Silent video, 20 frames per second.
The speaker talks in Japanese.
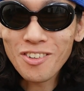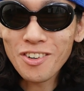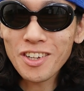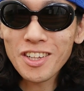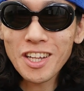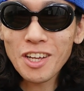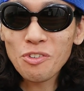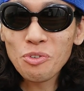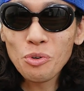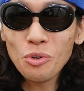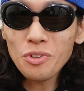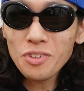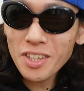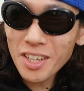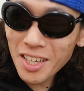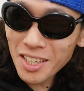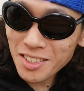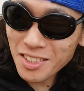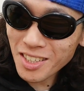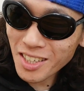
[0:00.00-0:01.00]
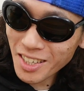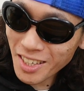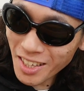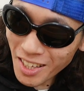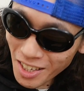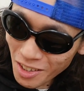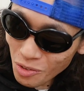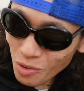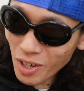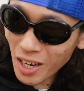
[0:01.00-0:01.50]
これね、4DX がね、
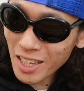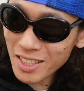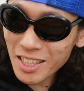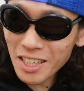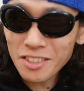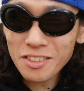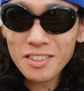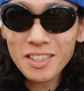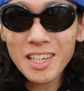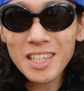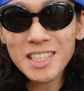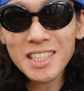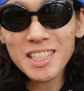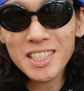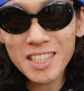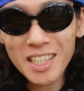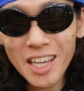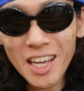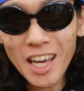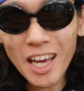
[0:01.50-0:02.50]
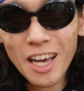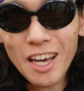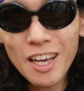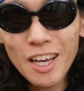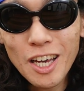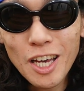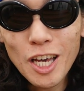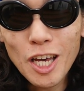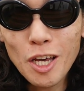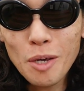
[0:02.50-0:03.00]
結構硬く感じて、
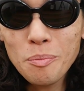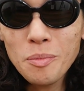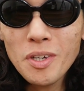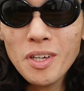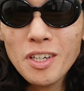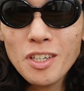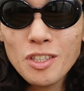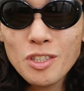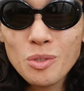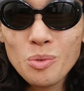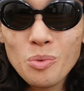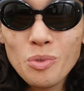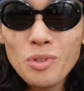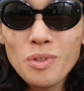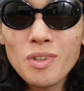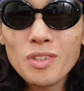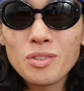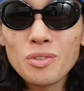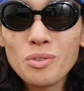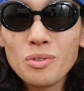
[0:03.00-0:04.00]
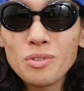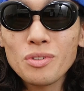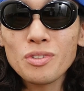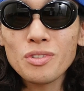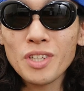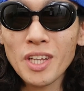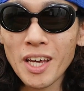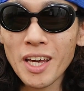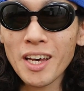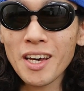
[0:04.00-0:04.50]
MX4D はすご
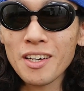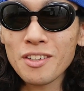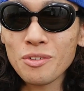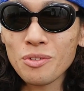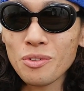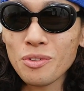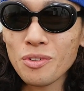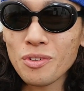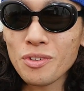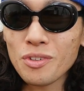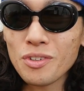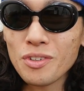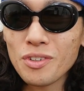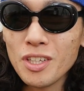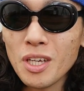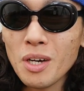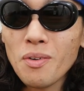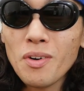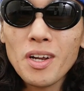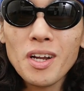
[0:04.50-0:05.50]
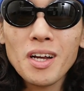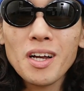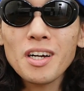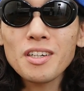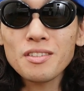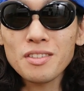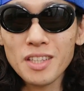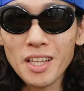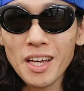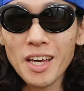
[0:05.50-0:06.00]
くね、あの、柔ら
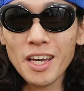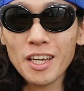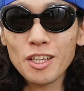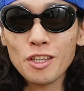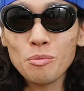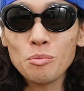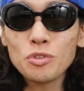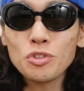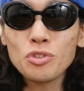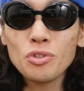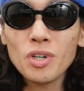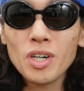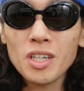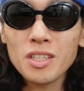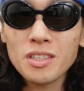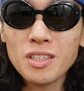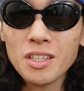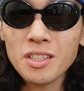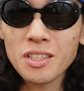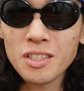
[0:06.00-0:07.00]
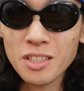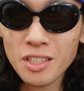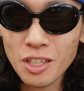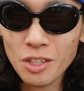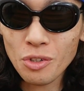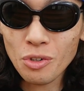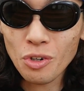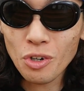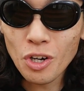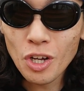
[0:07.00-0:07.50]
かくて気持ちよかったんですけ
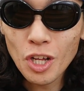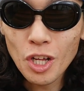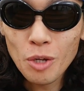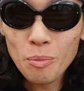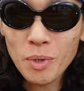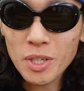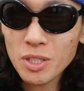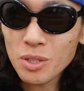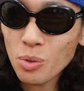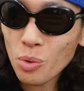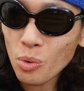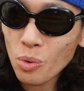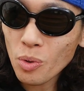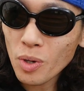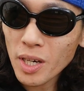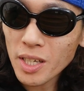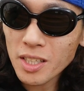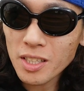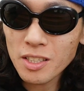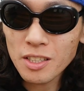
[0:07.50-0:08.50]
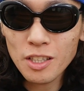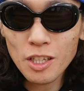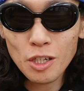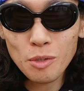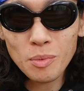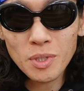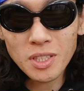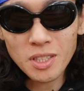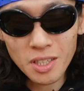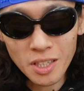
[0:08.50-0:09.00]
ど、まあ、そこが気にな
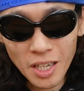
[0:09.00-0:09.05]
りました